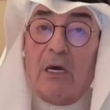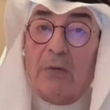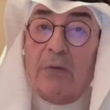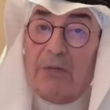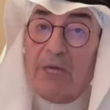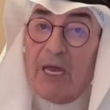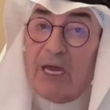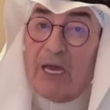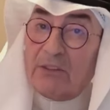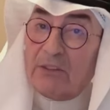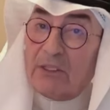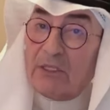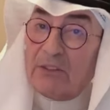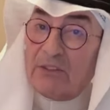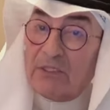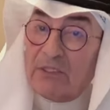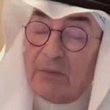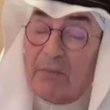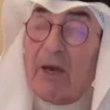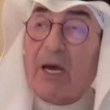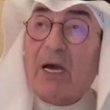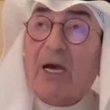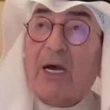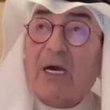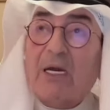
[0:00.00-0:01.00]
آه، بعدد
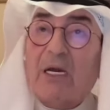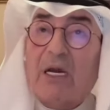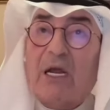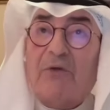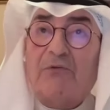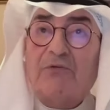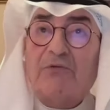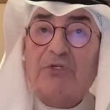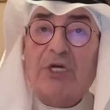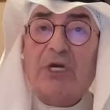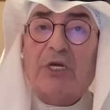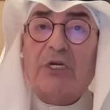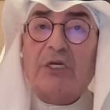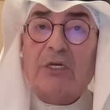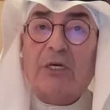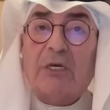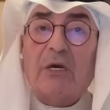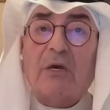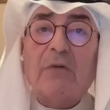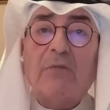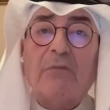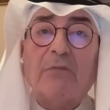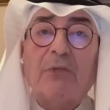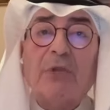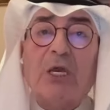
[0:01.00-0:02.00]
7000
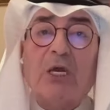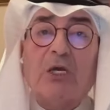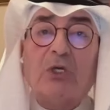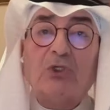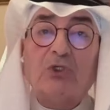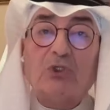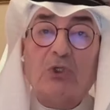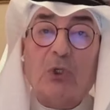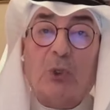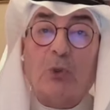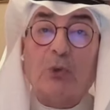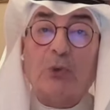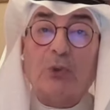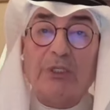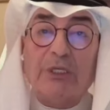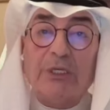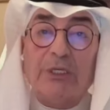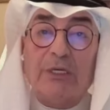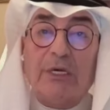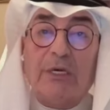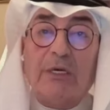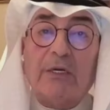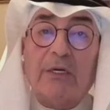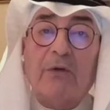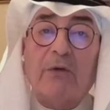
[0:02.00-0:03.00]
شركة
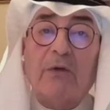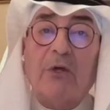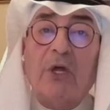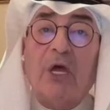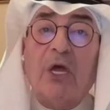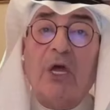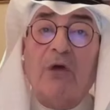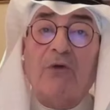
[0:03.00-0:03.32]
سعودية